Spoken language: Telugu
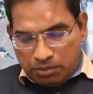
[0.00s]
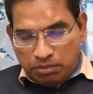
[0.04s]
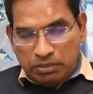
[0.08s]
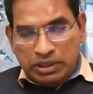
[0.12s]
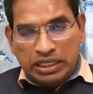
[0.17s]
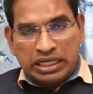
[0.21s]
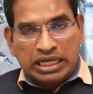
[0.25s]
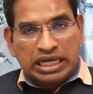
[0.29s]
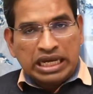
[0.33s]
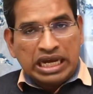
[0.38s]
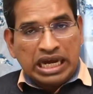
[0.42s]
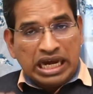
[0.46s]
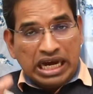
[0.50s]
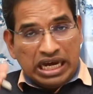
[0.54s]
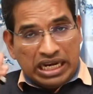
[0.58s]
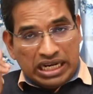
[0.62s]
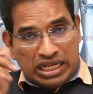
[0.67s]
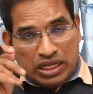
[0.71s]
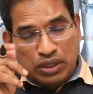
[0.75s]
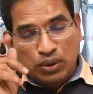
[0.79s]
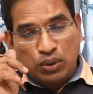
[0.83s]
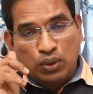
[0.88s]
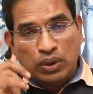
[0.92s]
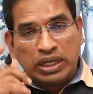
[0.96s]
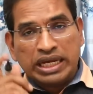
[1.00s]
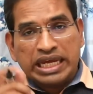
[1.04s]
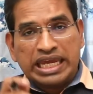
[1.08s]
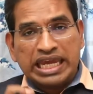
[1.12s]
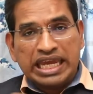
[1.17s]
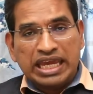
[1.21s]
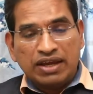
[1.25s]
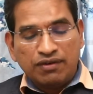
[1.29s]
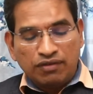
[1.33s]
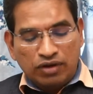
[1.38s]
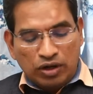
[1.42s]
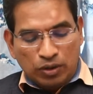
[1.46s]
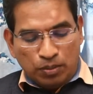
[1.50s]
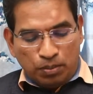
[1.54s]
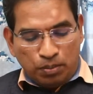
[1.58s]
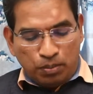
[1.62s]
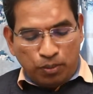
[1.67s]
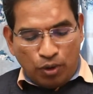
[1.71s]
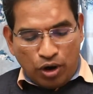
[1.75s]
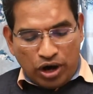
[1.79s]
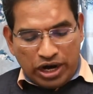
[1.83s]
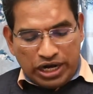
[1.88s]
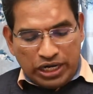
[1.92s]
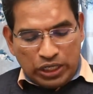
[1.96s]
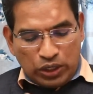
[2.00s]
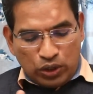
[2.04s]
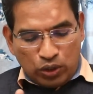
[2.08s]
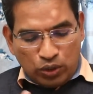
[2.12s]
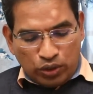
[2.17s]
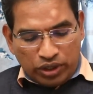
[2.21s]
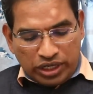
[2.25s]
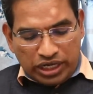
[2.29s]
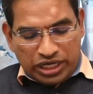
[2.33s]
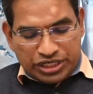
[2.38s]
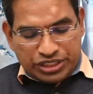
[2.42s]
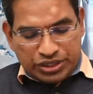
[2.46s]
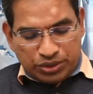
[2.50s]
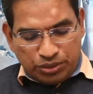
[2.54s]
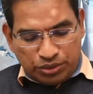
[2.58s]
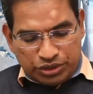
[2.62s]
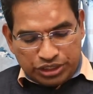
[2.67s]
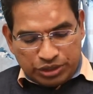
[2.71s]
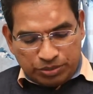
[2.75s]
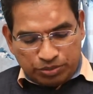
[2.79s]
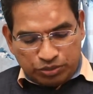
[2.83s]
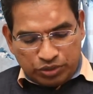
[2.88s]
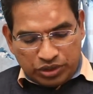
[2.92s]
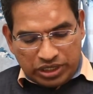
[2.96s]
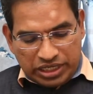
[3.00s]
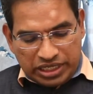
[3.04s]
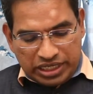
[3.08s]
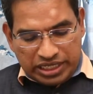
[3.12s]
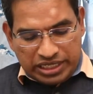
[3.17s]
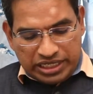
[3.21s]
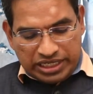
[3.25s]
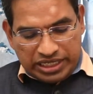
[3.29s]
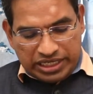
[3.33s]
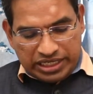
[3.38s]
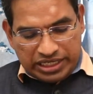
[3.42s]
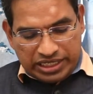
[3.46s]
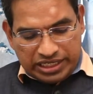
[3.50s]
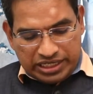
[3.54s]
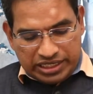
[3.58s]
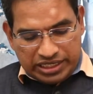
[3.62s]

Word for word: మీ కలరు కేవలం పాయింట్ లొకేషన్ గురించి చెప్తున్నానండి